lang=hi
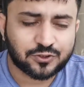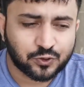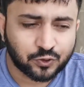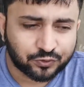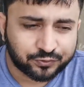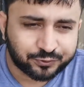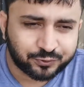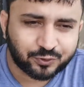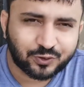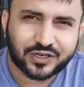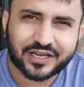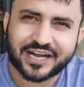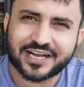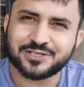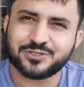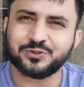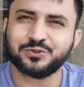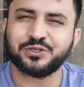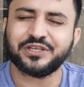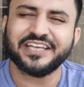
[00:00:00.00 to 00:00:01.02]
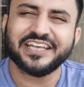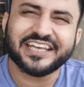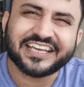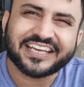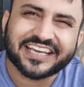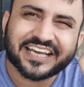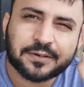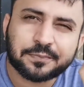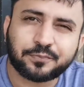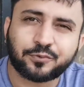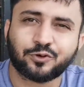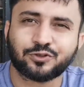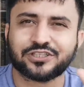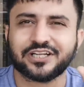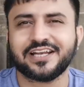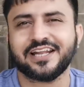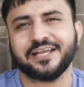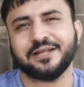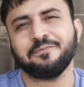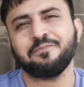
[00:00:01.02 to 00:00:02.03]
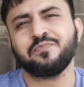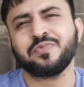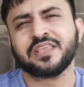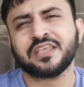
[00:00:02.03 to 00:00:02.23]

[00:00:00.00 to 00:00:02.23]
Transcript: यूफोन का जो ई केयर पोर्टल है